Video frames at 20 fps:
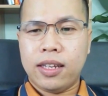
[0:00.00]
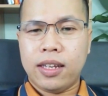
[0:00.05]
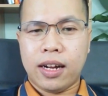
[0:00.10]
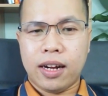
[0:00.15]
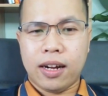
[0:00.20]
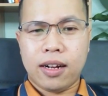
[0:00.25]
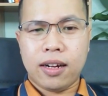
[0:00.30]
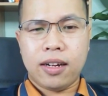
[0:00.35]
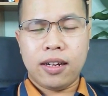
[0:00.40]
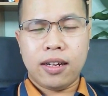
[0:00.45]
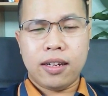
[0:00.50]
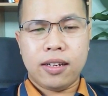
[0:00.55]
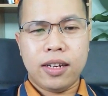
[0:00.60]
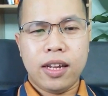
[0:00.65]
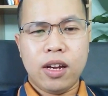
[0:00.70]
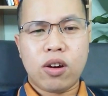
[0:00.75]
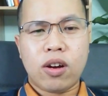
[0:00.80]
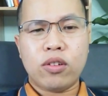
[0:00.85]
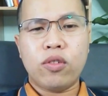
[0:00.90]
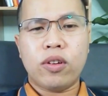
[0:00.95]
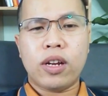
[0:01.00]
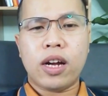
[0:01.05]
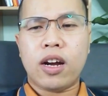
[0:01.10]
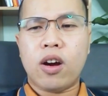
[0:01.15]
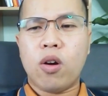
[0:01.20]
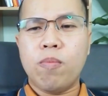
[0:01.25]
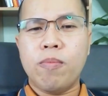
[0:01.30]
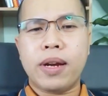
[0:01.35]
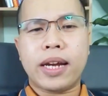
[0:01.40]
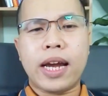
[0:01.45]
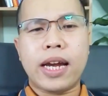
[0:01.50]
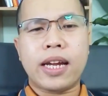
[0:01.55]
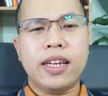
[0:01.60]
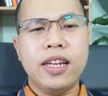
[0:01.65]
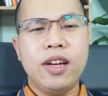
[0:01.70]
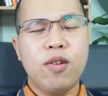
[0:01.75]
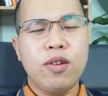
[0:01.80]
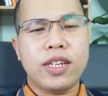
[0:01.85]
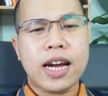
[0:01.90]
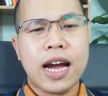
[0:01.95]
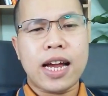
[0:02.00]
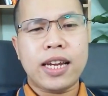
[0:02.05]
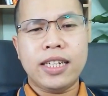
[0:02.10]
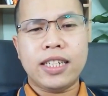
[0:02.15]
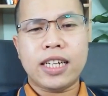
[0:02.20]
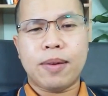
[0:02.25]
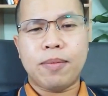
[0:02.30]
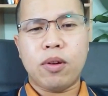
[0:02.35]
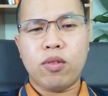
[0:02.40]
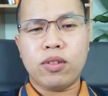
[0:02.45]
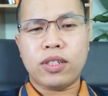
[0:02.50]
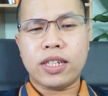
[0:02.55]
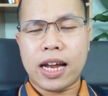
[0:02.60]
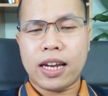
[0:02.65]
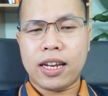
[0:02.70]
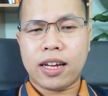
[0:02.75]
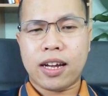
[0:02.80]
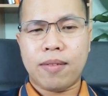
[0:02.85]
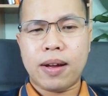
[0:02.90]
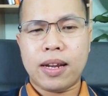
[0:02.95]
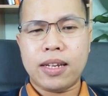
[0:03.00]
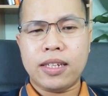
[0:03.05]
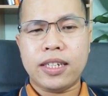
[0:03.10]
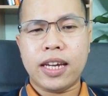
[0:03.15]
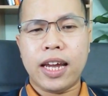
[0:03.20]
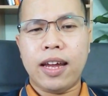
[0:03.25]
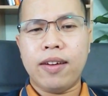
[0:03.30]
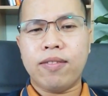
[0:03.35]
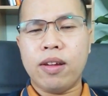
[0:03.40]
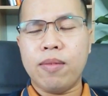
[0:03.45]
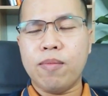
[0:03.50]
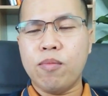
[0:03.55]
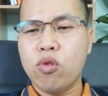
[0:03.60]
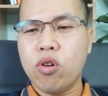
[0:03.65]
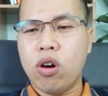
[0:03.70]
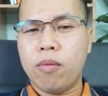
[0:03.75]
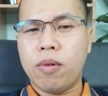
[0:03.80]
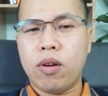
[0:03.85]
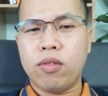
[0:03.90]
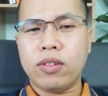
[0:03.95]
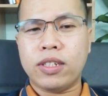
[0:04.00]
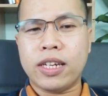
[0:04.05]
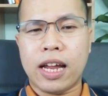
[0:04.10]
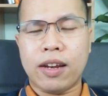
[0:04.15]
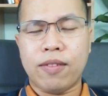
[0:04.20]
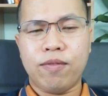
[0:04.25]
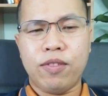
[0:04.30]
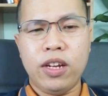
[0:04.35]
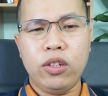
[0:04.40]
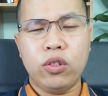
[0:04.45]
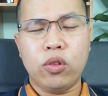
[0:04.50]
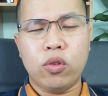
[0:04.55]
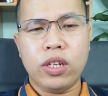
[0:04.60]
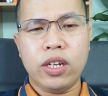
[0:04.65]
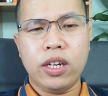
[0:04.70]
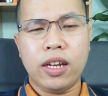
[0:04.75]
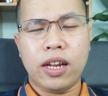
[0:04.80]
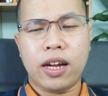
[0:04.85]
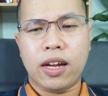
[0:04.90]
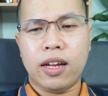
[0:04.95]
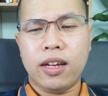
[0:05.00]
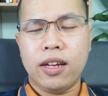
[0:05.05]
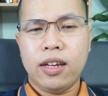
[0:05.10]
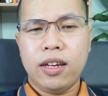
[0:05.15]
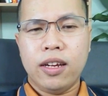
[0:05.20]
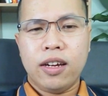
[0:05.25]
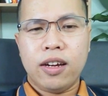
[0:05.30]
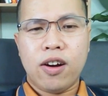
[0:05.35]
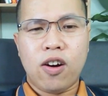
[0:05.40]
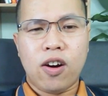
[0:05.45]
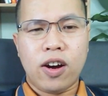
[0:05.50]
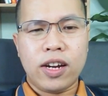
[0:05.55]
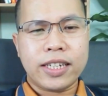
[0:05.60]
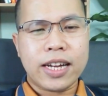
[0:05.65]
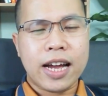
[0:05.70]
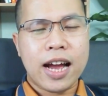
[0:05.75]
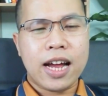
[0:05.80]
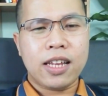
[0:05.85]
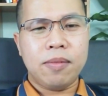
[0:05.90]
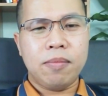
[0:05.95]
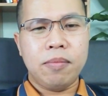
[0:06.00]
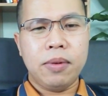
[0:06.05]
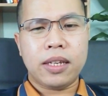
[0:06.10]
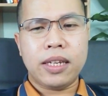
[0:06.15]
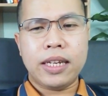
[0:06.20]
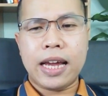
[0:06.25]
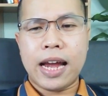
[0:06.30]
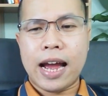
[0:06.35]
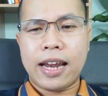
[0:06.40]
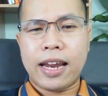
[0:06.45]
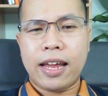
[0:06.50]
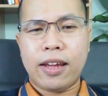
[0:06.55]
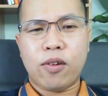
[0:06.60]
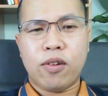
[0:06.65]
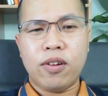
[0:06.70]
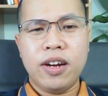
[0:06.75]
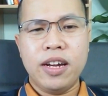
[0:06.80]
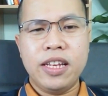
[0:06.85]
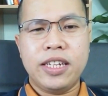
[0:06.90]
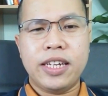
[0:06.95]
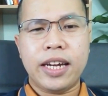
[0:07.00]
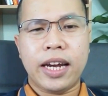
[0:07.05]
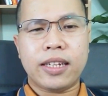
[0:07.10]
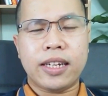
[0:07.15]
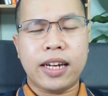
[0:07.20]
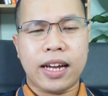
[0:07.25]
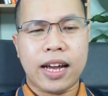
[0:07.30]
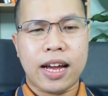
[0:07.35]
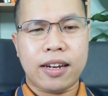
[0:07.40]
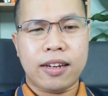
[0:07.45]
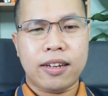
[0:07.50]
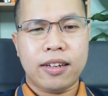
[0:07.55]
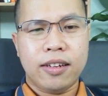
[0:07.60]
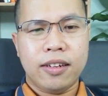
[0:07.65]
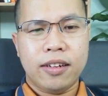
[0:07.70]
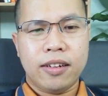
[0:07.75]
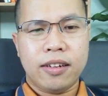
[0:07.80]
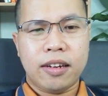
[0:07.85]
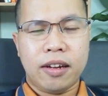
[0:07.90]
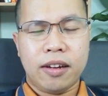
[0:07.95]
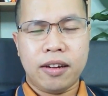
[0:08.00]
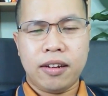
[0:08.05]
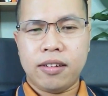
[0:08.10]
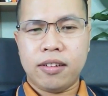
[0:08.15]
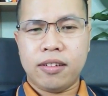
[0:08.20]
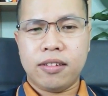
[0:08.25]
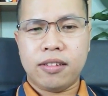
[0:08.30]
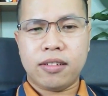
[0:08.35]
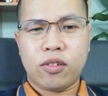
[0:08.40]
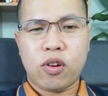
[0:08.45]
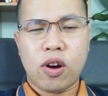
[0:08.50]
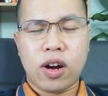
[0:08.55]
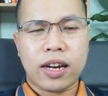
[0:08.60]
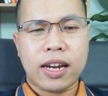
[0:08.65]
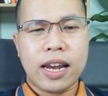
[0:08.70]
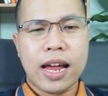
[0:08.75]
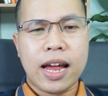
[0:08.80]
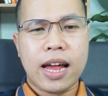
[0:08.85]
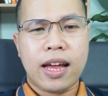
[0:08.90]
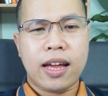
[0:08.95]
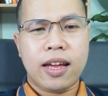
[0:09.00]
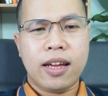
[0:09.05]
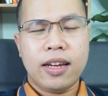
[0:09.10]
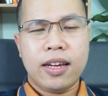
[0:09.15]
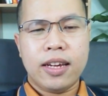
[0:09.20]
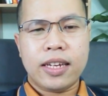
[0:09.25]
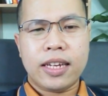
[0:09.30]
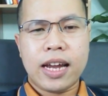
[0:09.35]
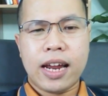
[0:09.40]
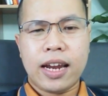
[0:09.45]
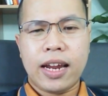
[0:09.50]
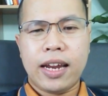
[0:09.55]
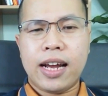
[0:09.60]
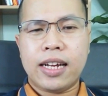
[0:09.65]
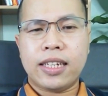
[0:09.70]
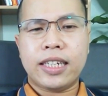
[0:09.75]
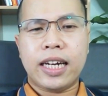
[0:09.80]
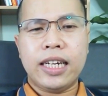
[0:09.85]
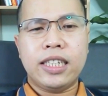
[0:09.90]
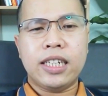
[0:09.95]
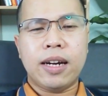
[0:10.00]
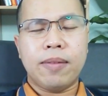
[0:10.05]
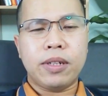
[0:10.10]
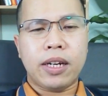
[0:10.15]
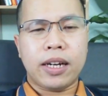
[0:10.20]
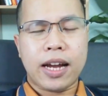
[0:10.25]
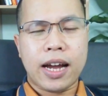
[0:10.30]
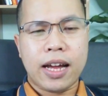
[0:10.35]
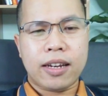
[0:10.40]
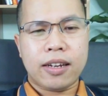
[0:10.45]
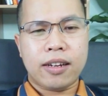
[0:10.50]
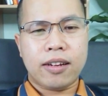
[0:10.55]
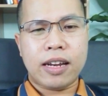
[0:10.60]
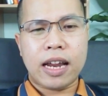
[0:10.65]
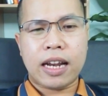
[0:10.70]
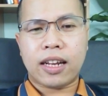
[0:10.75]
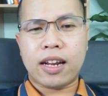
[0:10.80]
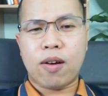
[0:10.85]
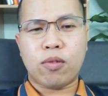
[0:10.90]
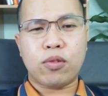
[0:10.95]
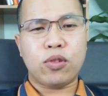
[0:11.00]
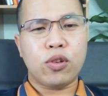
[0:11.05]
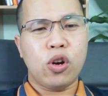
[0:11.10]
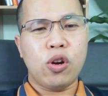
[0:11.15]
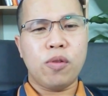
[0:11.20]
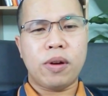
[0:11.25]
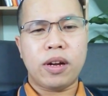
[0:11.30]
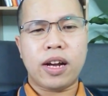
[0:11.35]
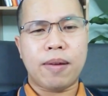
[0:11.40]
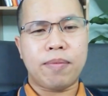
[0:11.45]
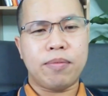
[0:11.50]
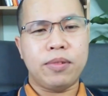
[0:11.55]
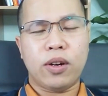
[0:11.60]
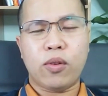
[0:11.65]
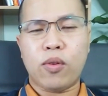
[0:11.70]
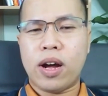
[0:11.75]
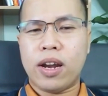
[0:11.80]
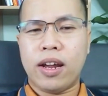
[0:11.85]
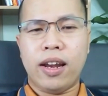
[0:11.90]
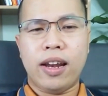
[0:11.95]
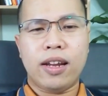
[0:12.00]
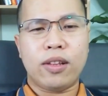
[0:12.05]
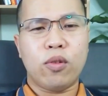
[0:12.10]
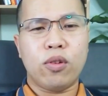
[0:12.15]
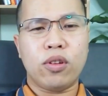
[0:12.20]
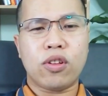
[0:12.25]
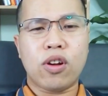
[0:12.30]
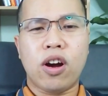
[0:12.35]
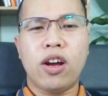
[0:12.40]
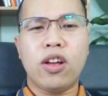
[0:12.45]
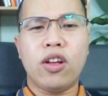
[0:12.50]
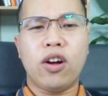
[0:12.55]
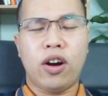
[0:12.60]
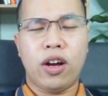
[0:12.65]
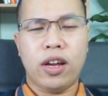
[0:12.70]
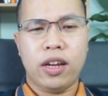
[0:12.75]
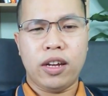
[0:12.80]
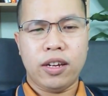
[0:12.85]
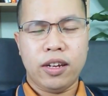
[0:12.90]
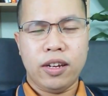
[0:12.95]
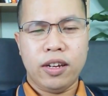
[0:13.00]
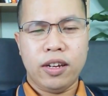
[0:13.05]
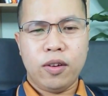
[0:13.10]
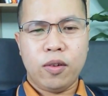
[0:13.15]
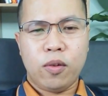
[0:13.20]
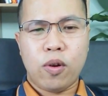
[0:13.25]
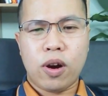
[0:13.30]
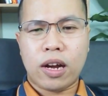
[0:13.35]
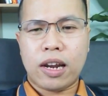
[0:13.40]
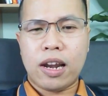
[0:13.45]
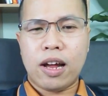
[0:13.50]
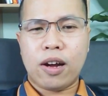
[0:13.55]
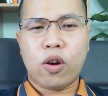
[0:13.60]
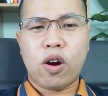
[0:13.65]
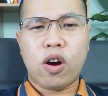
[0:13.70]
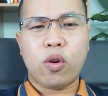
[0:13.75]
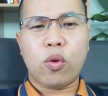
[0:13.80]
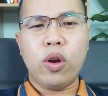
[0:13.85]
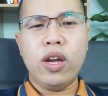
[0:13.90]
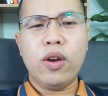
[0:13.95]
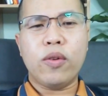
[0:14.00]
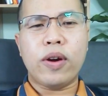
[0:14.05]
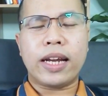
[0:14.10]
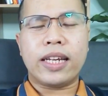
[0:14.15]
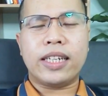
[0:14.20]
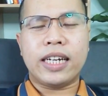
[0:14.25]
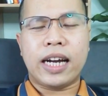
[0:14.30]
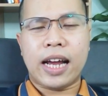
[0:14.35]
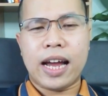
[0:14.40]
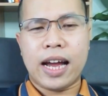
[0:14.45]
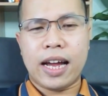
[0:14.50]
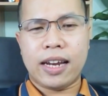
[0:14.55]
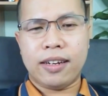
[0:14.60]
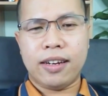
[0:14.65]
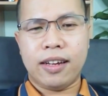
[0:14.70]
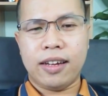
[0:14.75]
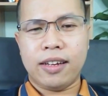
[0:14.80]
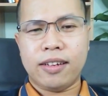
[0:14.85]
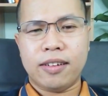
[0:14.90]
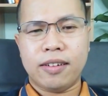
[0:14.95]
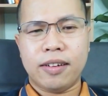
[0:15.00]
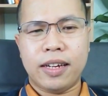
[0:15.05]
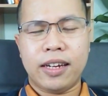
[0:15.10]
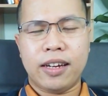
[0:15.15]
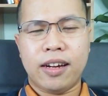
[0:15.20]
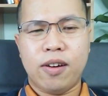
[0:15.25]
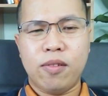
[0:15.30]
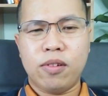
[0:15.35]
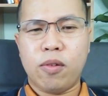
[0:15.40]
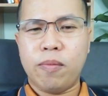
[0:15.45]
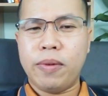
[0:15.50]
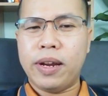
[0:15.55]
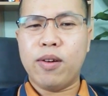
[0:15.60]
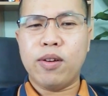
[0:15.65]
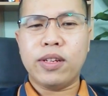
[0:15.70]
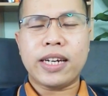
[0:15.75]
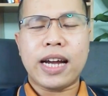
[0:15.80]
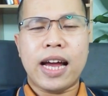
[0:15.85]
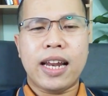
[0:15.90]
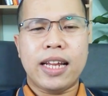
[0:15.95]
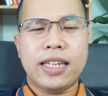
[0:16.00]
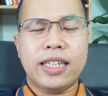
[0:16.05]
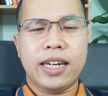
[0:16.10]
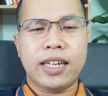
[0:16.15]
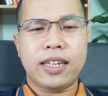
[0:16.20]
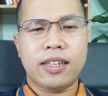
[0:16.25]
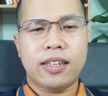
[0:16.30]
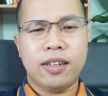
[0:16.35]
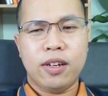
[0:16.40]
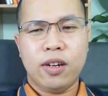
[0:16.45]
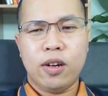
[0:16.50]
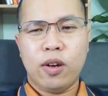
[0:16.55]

Đó, nếu các chúng ta không biết cách điều tra định giá bất động sản thì các bạn dễ phải mua bất động sản, ví dụ như là hỏi ra thì biết nhà này có người chết chẳng hạn. Đấy, hoặc là nhà này đang tranh chấp chẳng hạn, đặt cọc rồi mà gặp những quả đấy là thôi toi rồi, hoặc là có quy hoạch chẳng hạn. Đấy, ông không biết điều tra là chết.